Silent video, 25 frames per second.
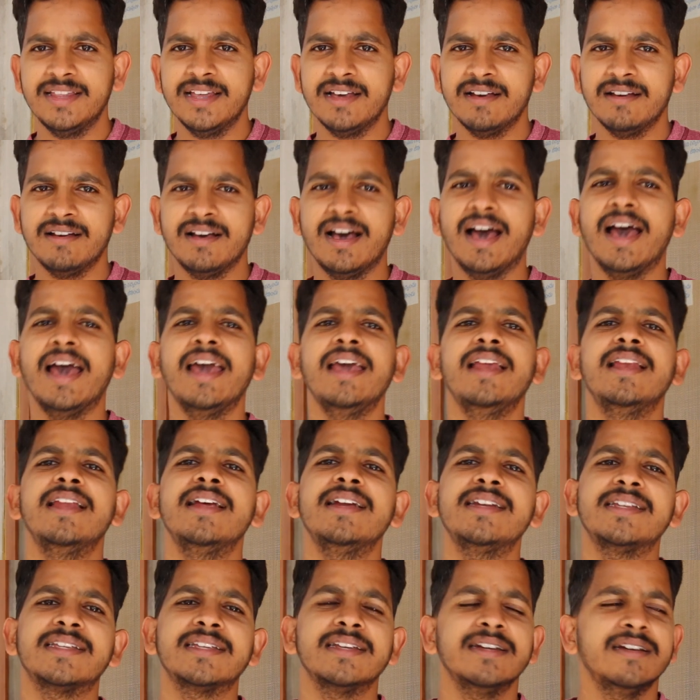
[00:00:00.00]
ద
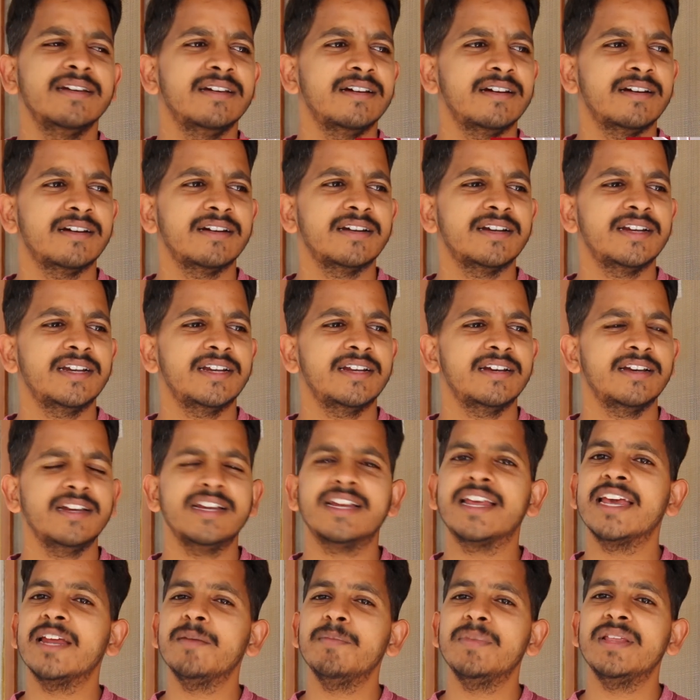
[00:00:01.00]
హైలైట్స్ అండ్
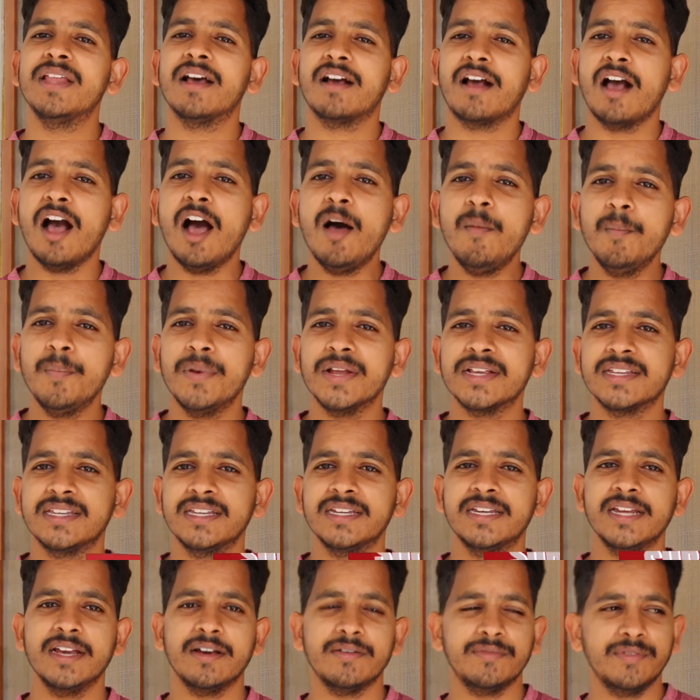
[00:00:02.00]
ఇట్ కెన్ బి ద
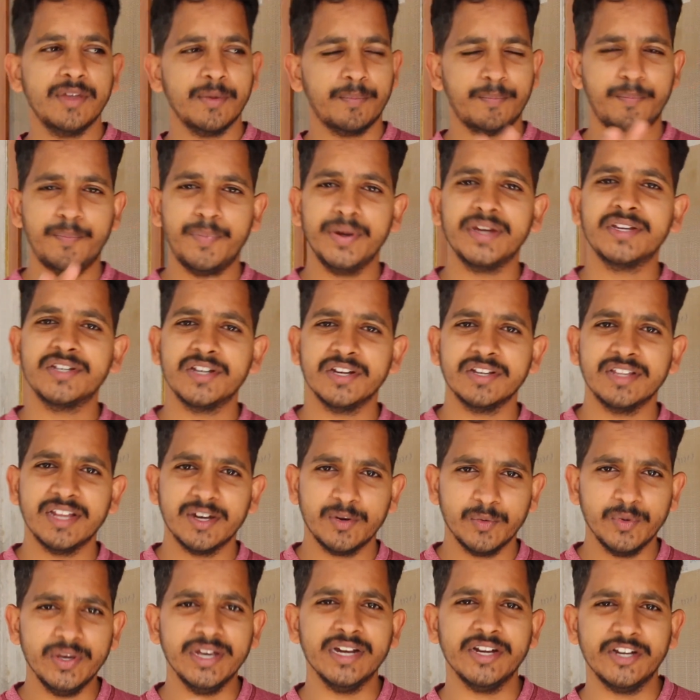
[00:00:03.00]
కాంప్లెక్సిటీ ఆఫ్ ద పిక్చర్
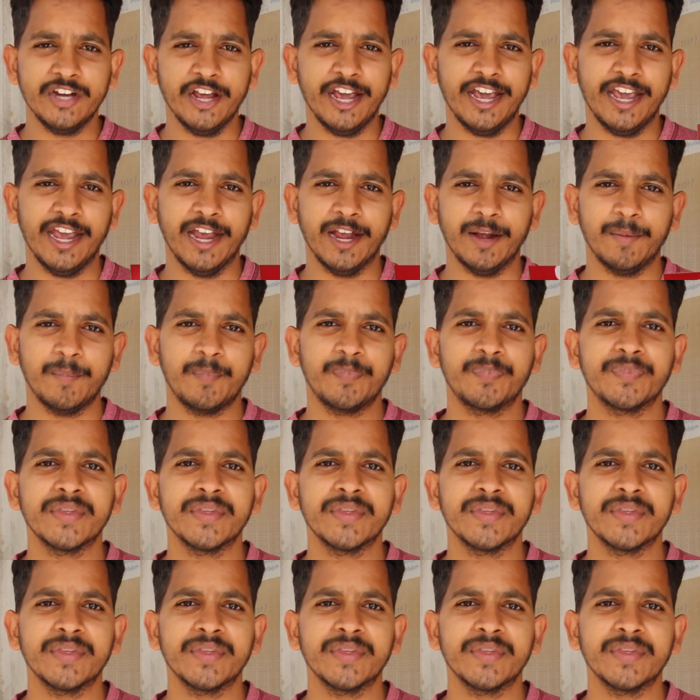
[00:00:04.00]
దట్ we are taking